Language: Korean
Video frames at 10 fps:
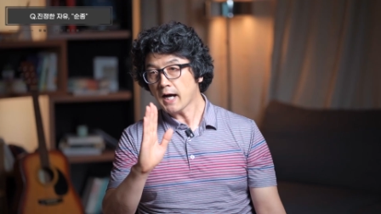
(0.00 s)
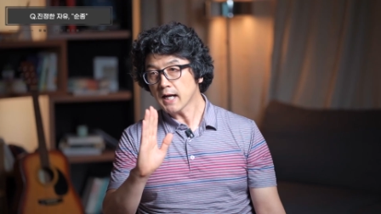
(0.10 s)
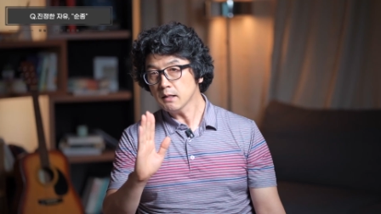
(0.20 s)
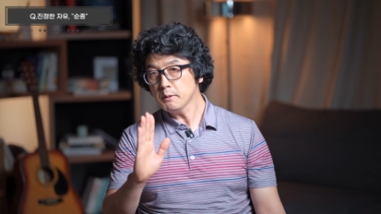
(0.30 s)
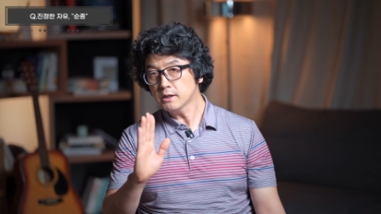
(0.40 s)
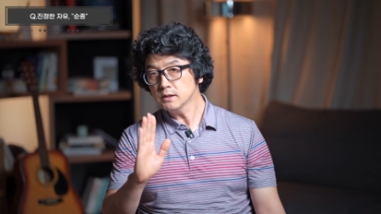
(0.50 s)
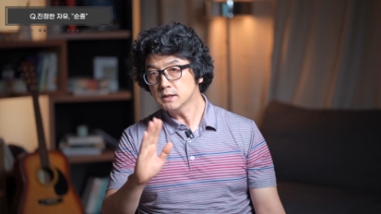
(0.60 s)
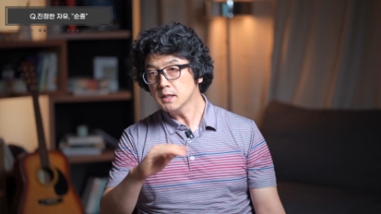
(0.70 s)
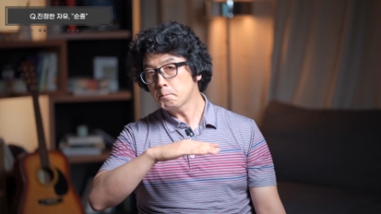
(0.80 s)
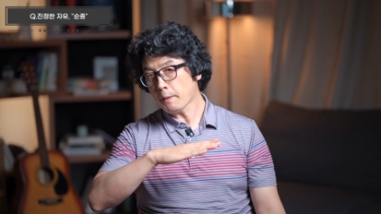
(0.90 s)
하나님의
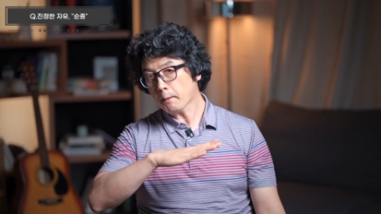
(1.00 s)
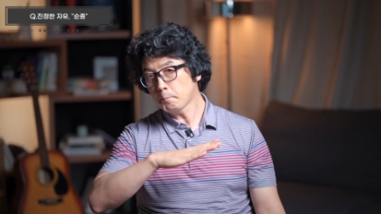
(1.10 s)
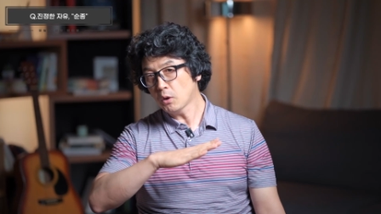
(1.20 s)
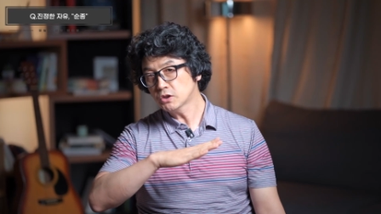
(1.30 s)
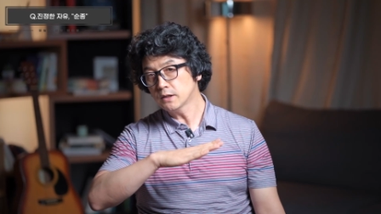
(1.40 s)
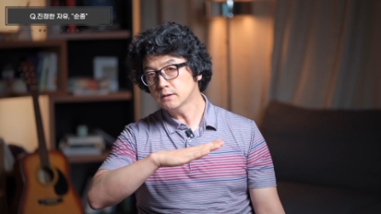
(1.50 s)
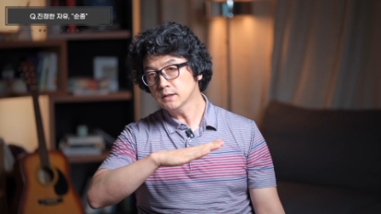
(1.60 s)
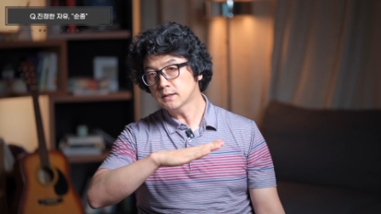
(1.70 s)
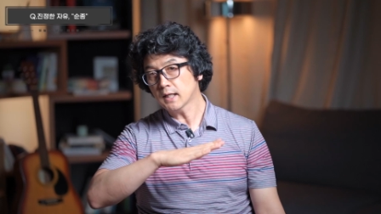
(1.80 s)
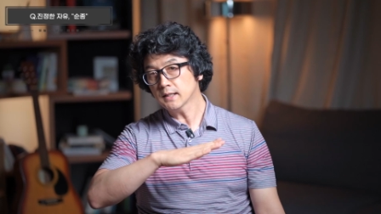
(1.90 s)
뜻이
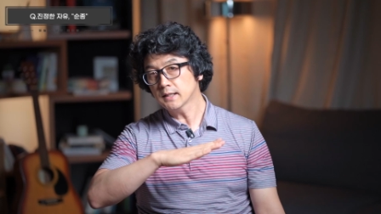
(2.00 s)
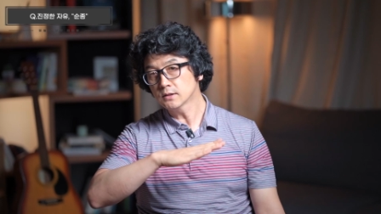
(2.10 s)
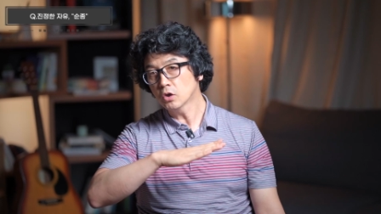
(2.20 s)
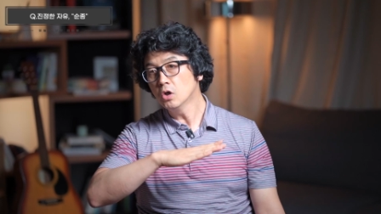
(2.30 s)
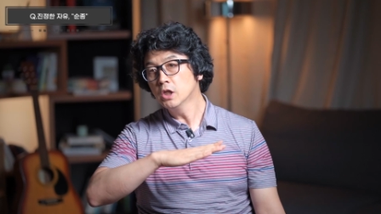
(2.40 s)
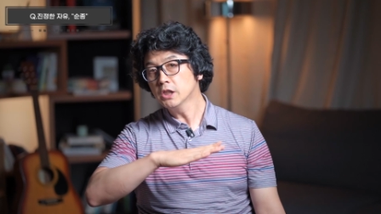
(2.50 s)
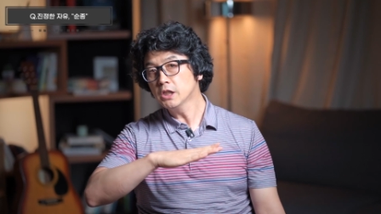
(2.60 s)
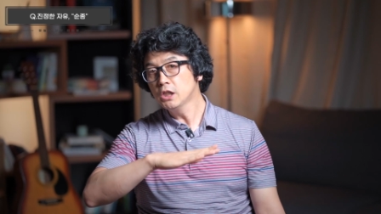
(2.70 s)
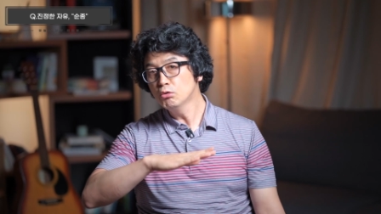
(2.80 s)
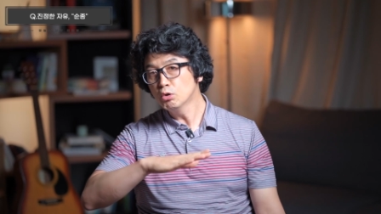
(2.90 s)
100%이 땅에서
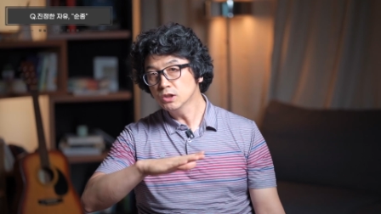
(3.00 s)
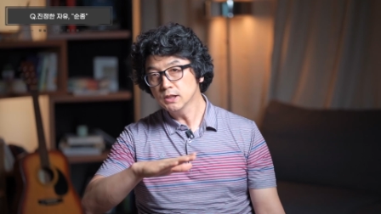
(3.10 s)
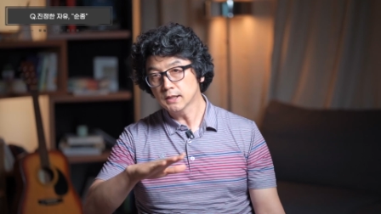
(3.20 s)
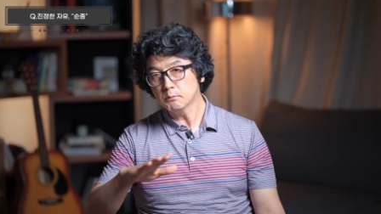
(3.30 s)
이루어지게